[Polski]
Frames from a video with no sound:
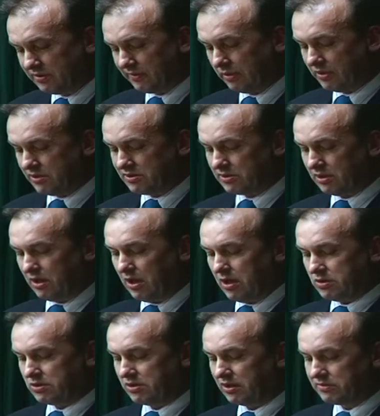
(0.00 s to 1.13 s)
Wałęsa?
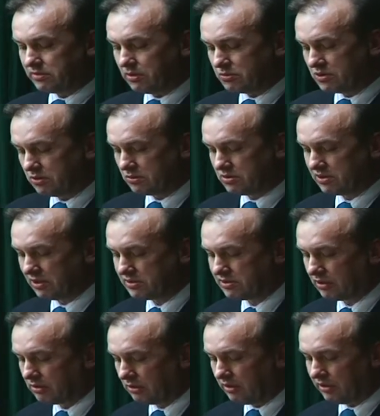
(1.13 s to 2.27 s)
Czy jest w Dobrzyniu stacja
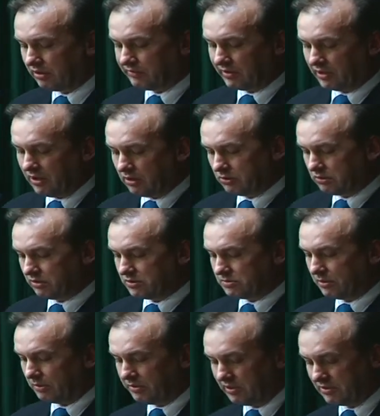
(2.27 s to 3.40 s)
kolejowa, którą
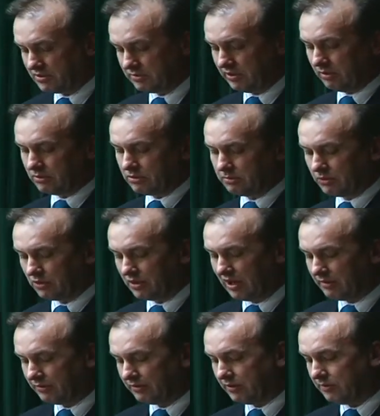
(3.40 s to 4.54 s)
wspomina w swojej
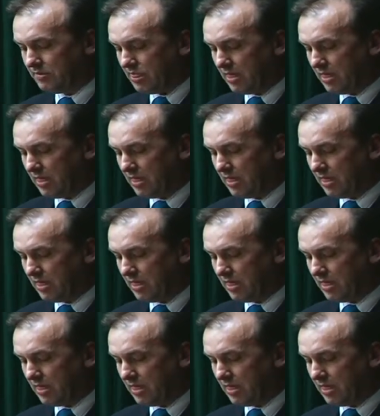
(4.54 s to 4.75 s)
autobiografii?